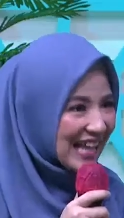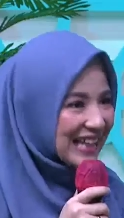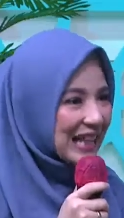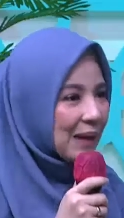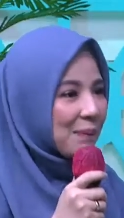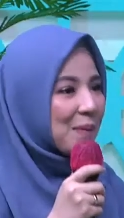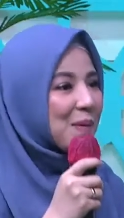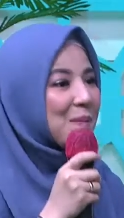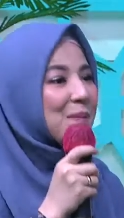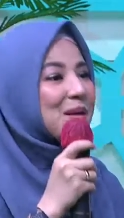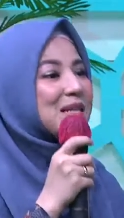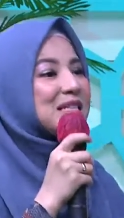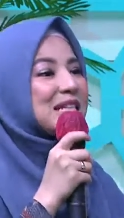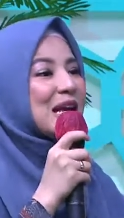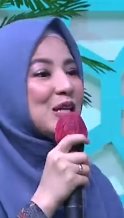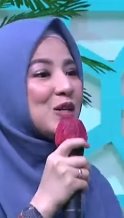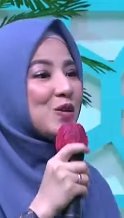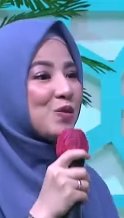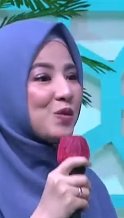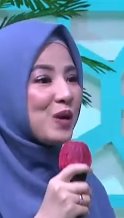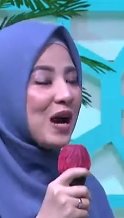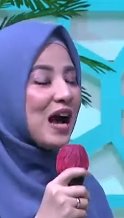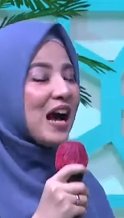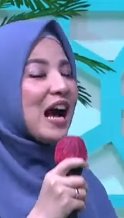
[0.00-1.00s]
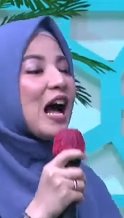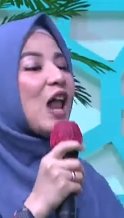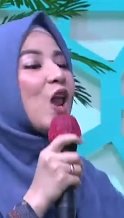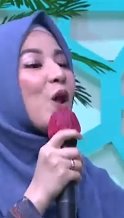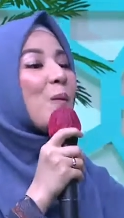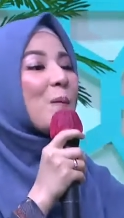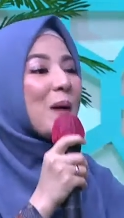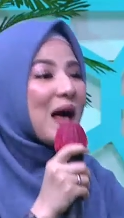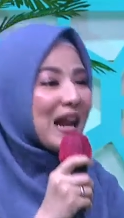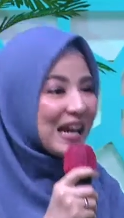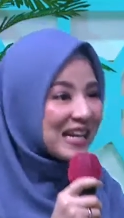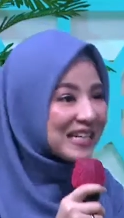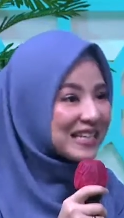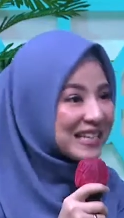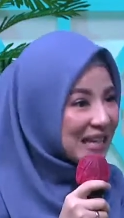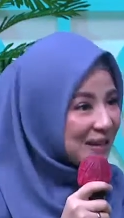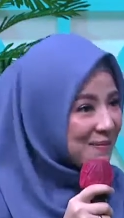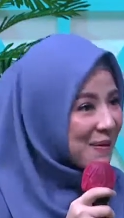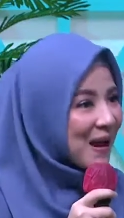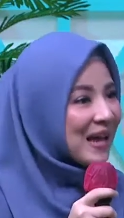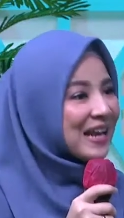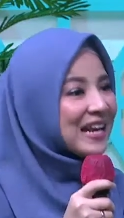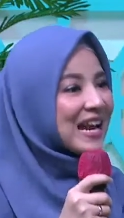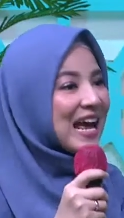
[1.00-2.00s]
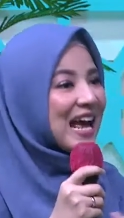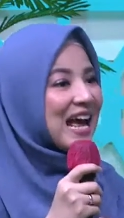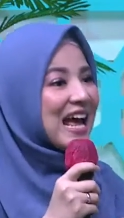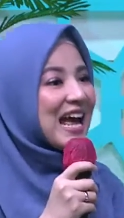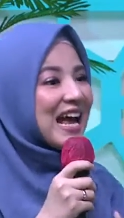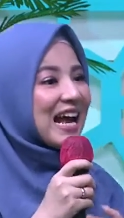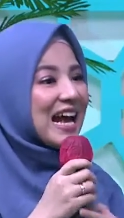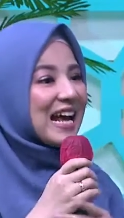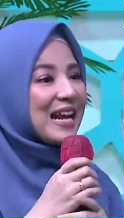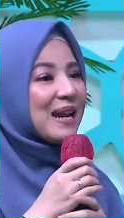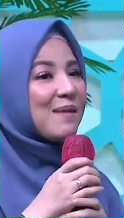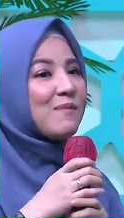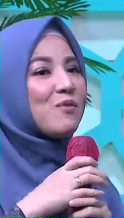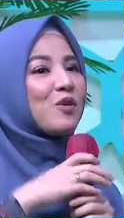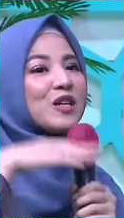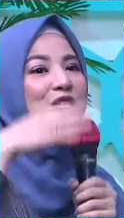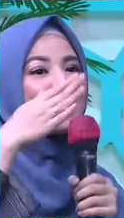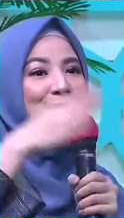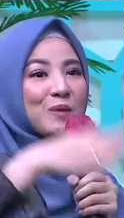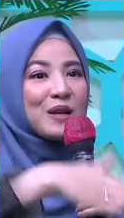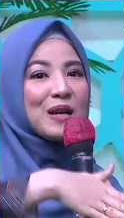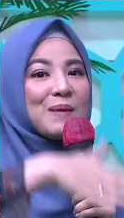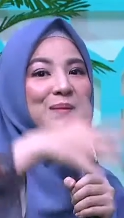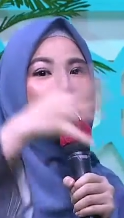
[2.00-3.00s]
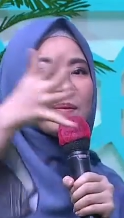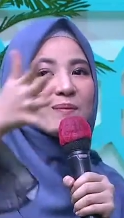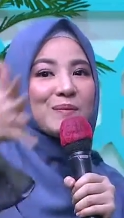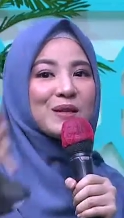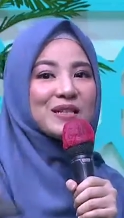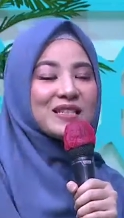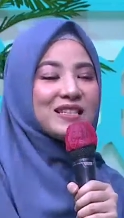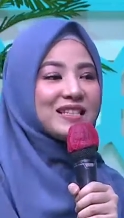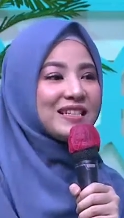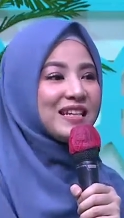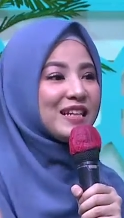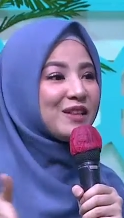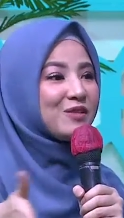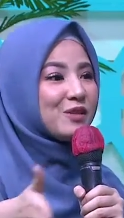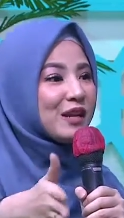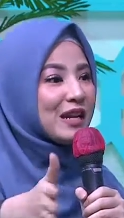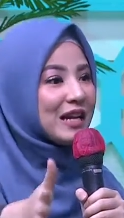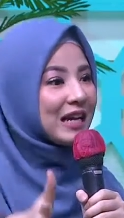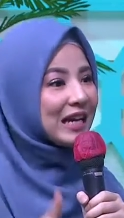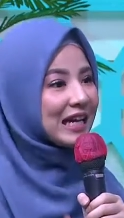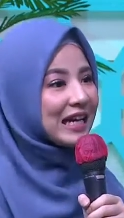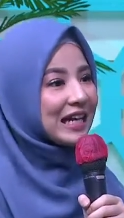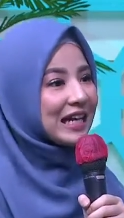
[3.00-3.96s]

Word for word: bisa juga kalau males gimana karena mungkin sebenarnya masjid udah deket